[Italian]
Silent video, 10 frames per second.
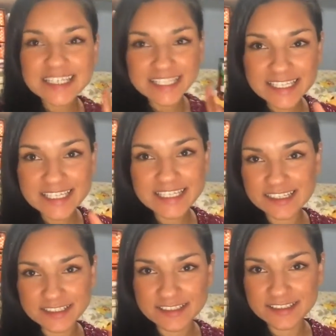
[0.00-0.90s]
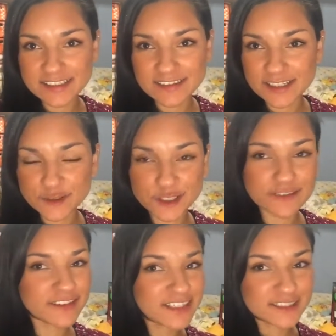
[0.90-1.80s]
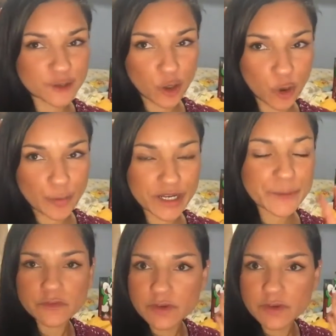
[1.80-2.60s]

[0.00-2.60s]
chi ri deve ricevere scopre.